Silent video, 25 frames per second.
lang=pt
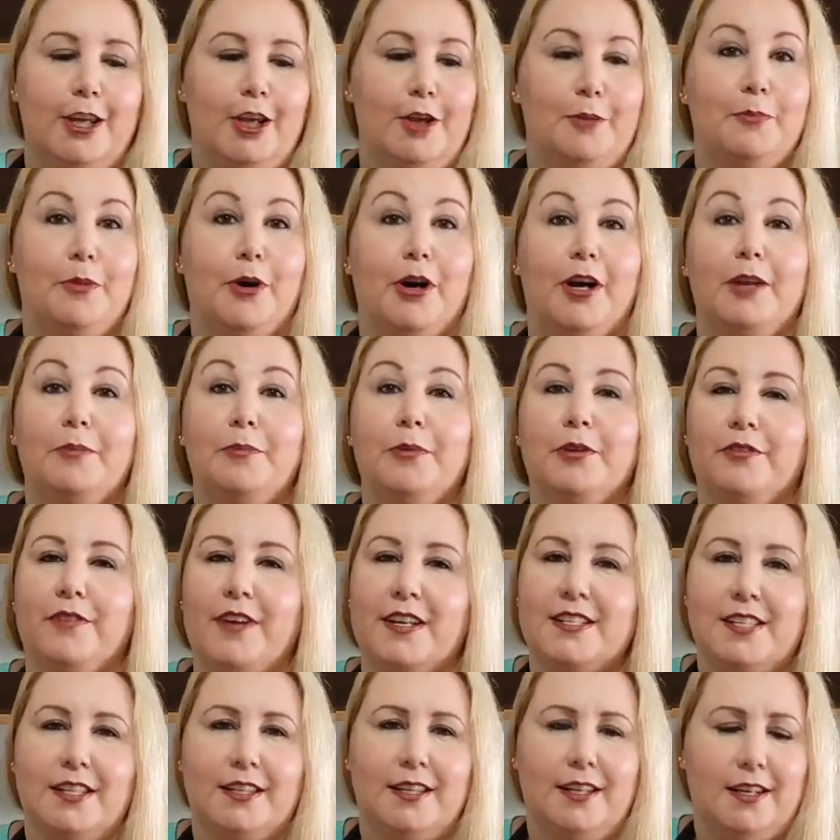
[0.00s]
E bora provar
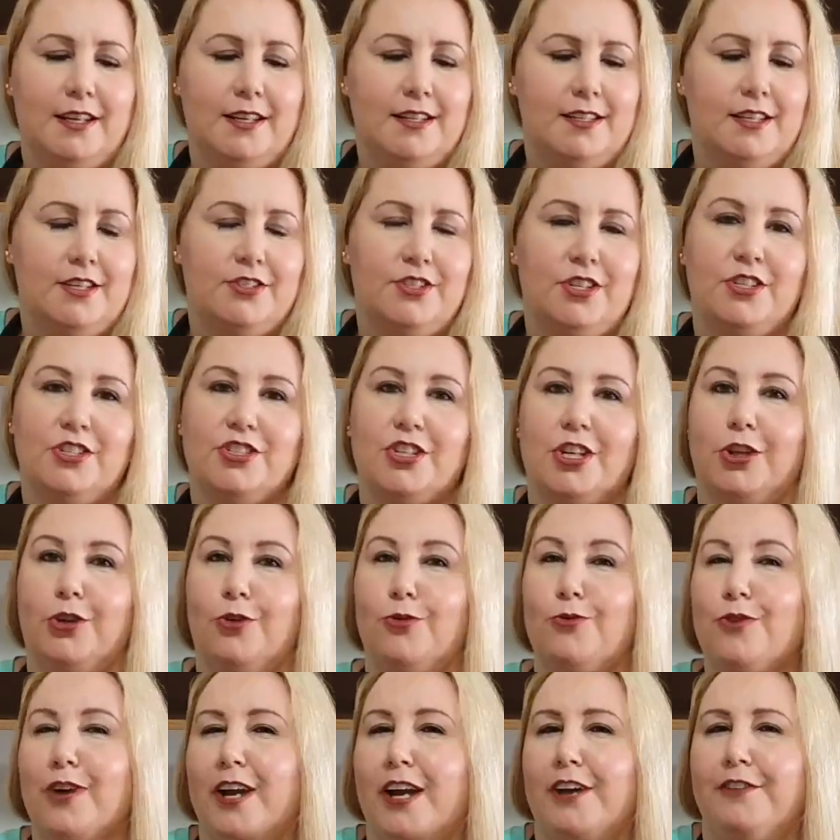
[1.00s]
essa delícia, gente. Já tô
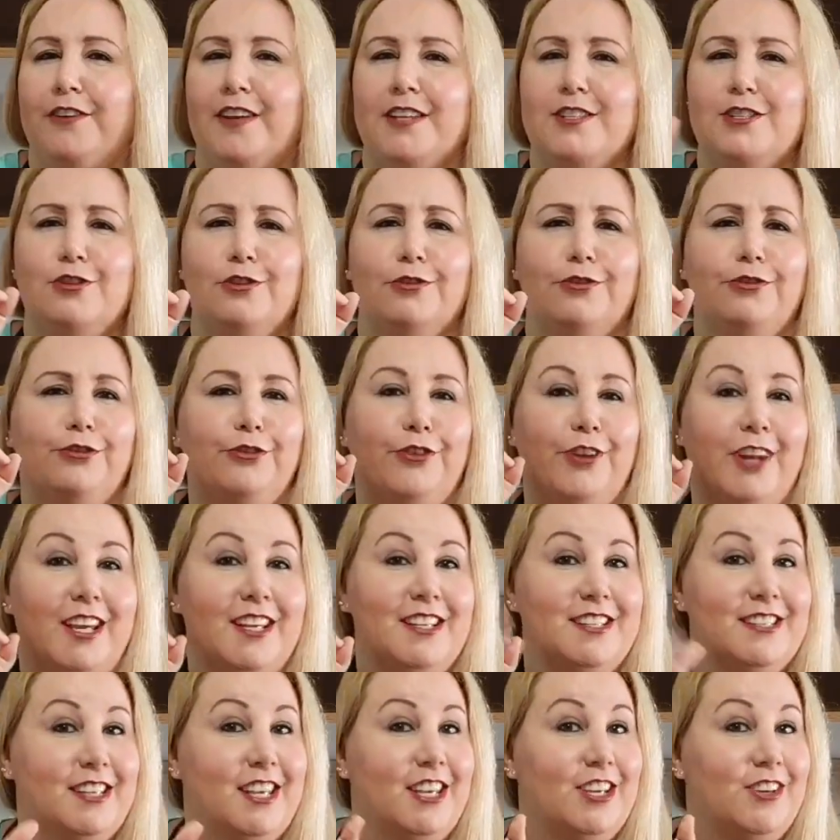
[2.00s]
com um cafezinho
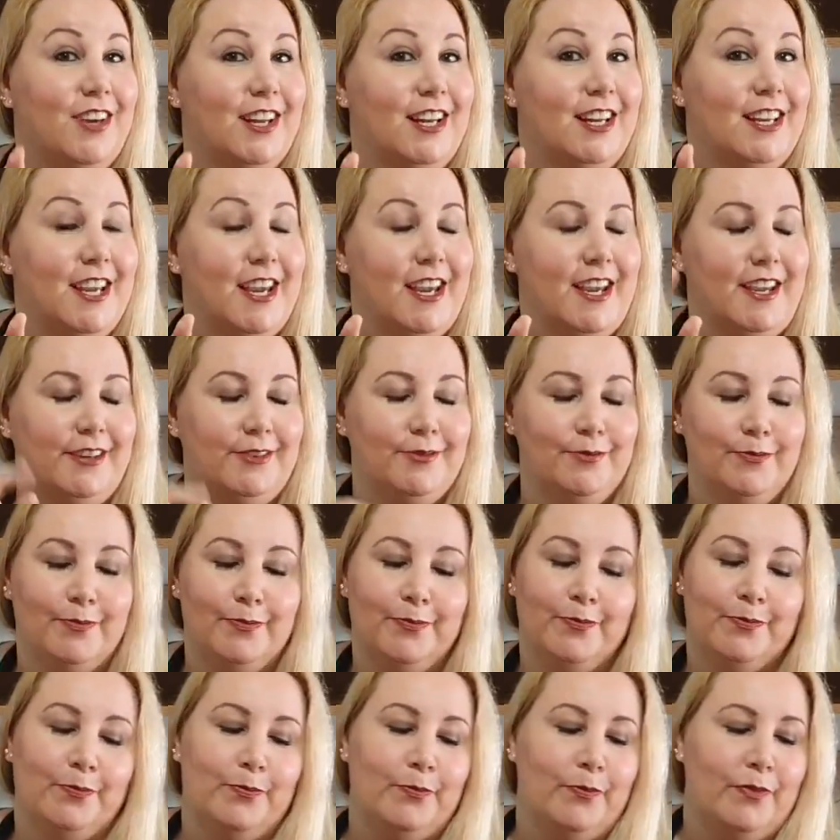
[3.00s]
fresquinho ali, hein?
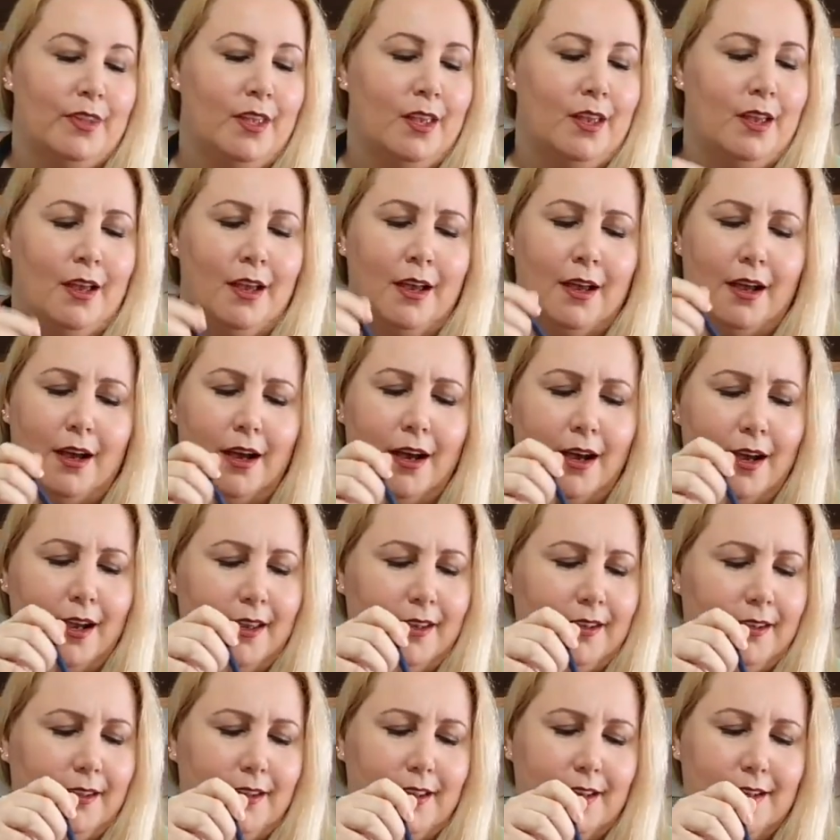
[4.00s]
Ai,
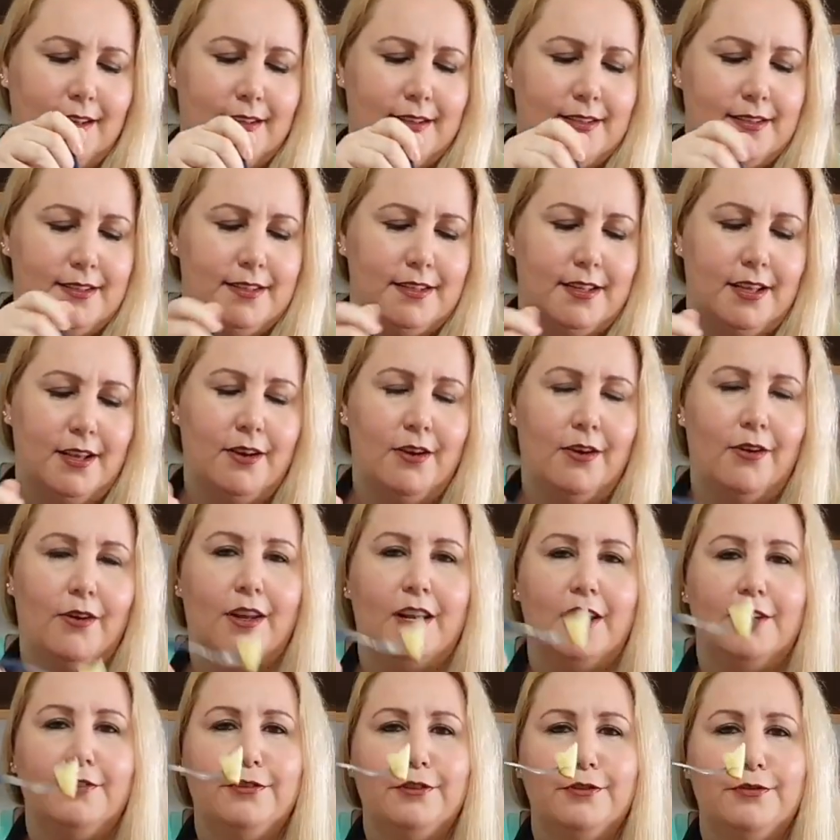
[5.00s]
que delícia.
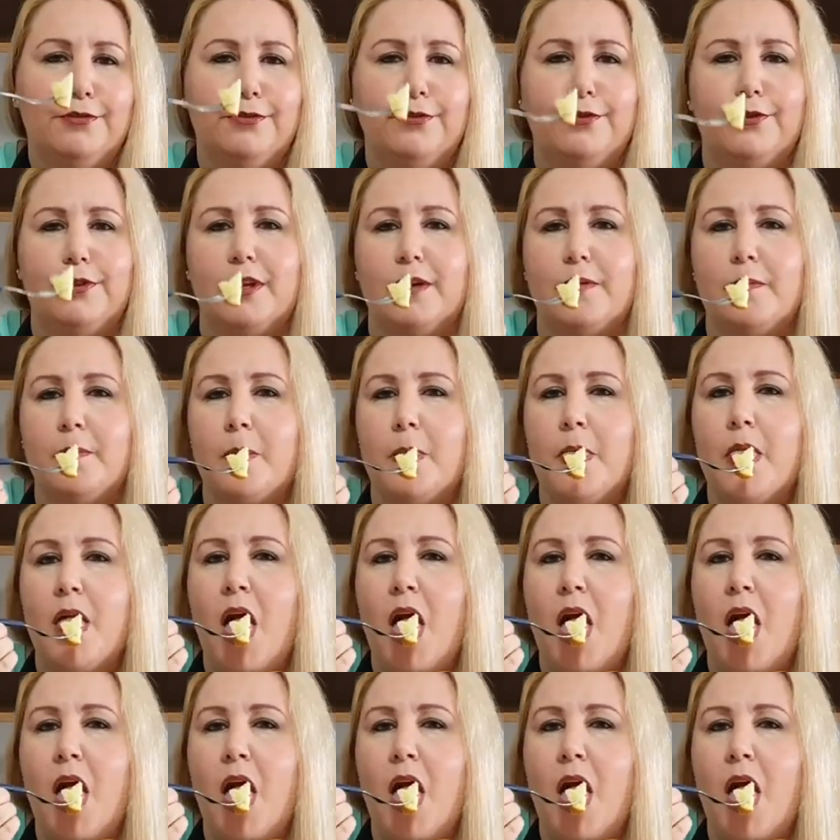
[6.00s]
Olha a fofura.